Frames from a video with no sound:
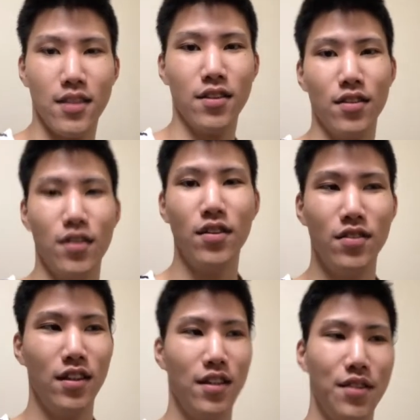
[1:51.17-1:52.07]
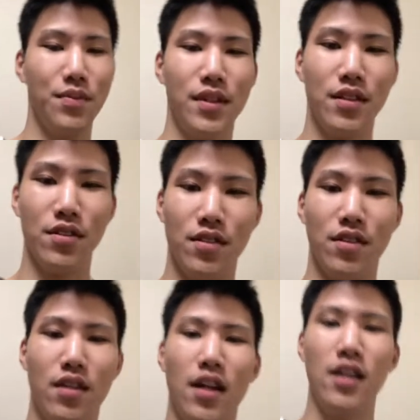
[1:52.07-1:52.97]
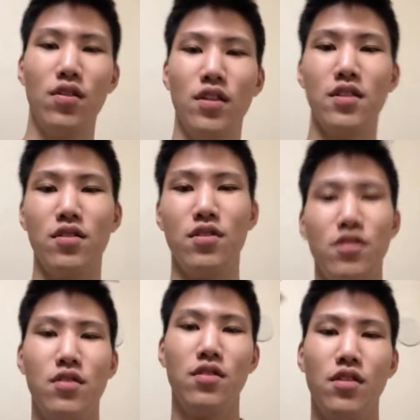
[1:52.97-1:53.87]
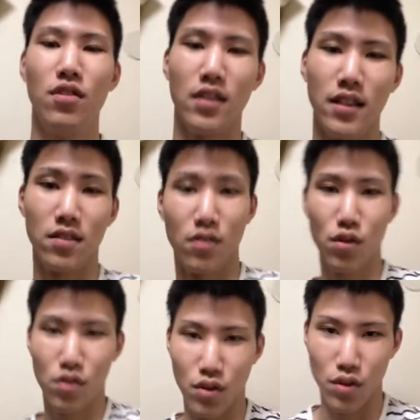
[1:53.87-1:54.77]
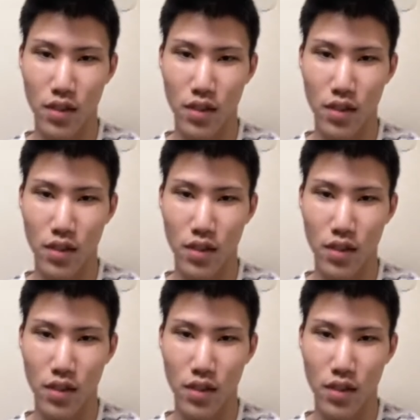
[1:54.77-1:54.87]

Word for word: なので、まあ、あの iOS14 ですごく良くなっ